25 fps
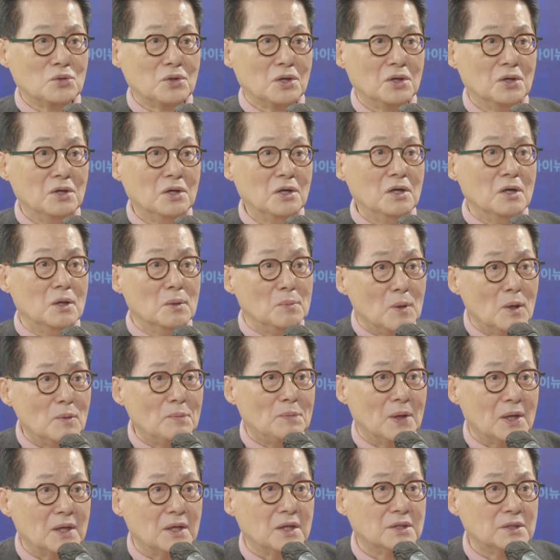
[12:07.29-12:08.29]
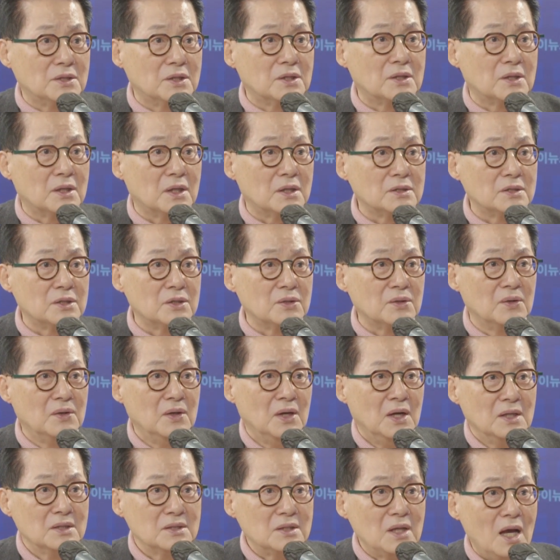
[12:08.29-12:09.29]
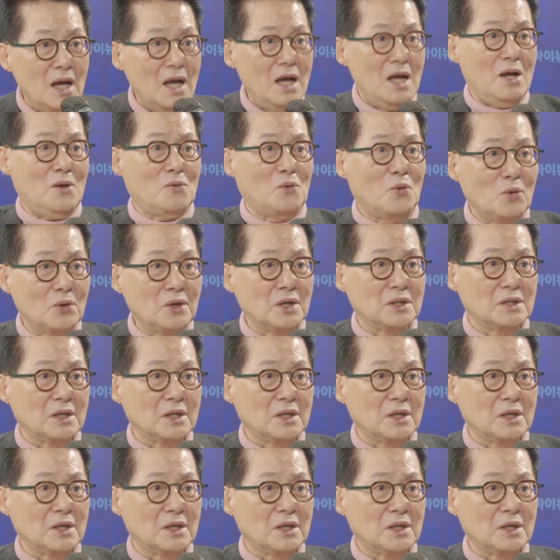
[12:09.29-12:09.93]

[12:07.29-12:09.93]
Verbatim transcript: 허허벌판에 있는 그렇죠. 다 공개돼